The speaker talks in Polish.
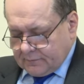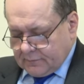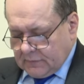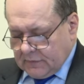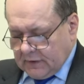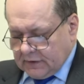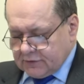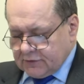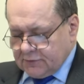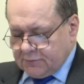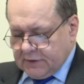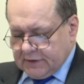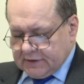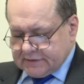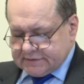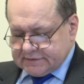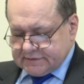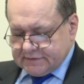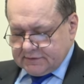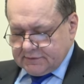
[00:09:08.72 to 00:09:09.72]

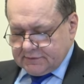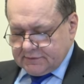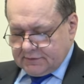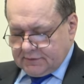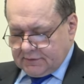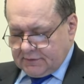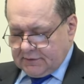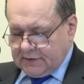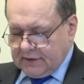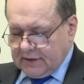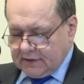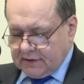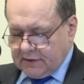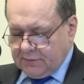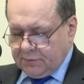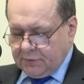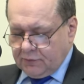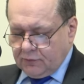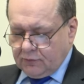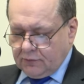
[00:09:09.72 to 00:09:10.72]
Natomiast jaki
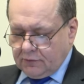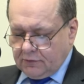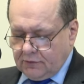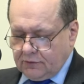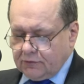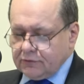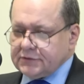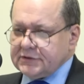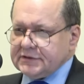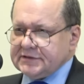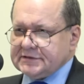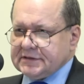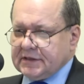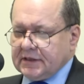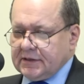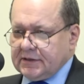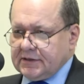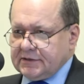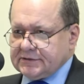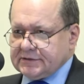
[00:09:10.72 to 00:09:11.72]
był lud
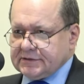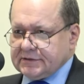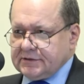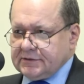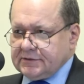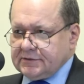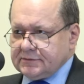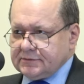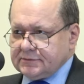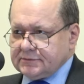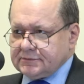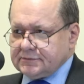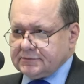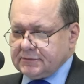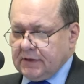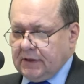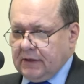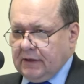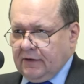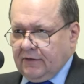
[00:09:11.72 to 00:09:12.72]
izraelski?
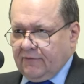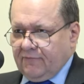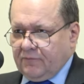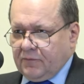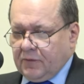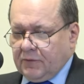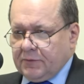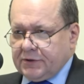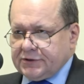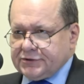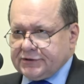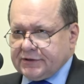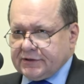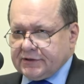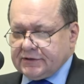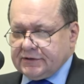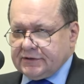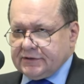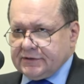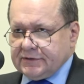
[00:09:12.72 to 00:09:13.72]
W momencie,
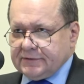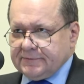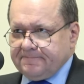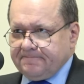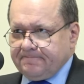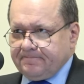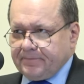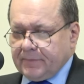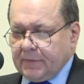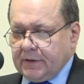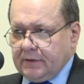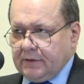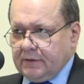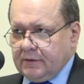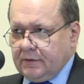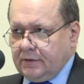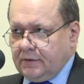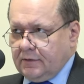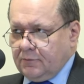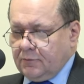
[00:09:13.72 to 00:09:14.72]
gdy
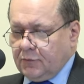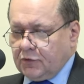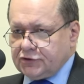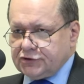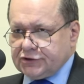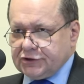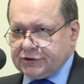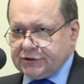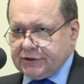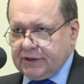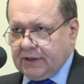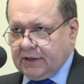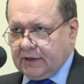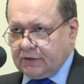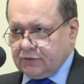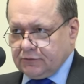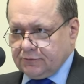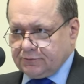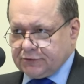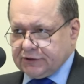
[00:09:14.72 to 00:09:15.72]
E, Mojżesz i
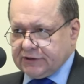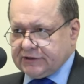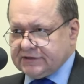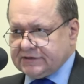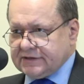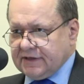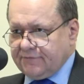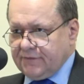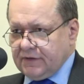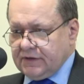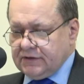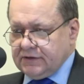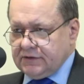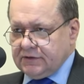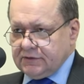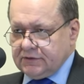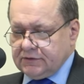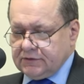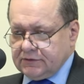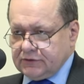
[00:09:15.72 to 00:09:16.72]
Aaron
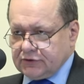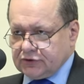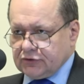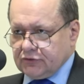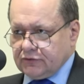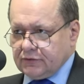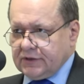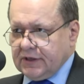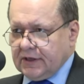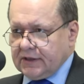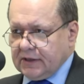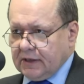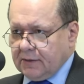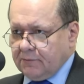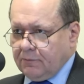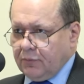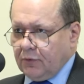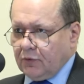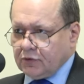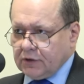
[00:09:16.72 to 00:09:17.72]
przedstawili e, żądania
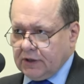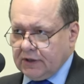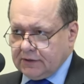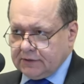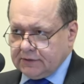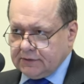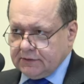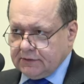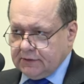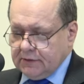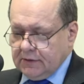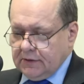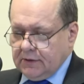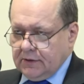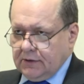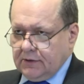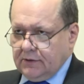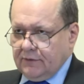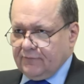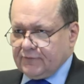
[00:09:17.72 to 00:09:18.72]
Boga
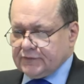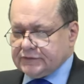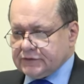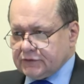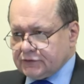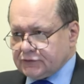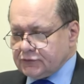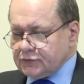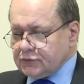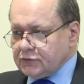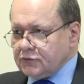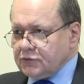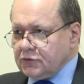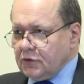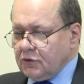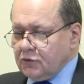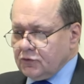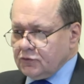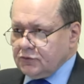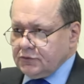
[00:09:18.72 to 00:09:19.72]
e, w stosunku do
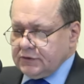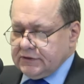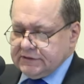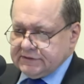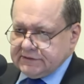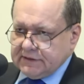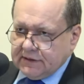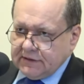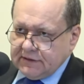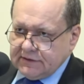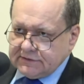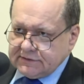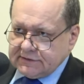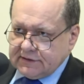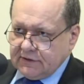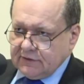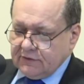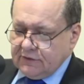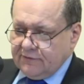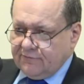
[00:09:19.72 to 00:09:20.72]
ludu
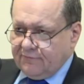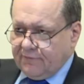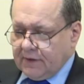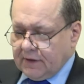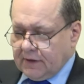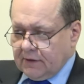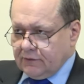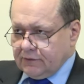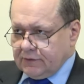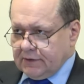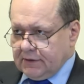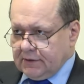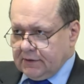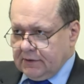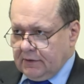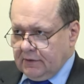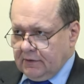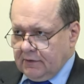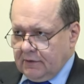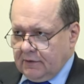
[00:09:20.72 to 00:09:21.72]
izraelskiego i faraona,
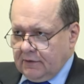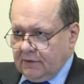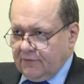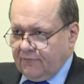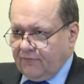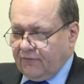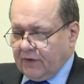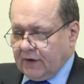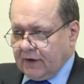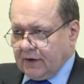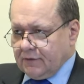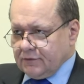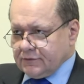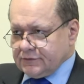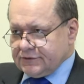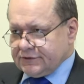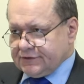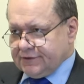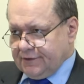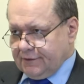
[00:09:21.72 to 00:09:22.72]

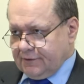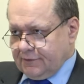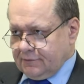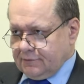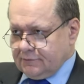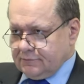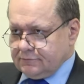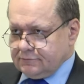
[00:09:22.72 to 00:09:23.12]
faraon się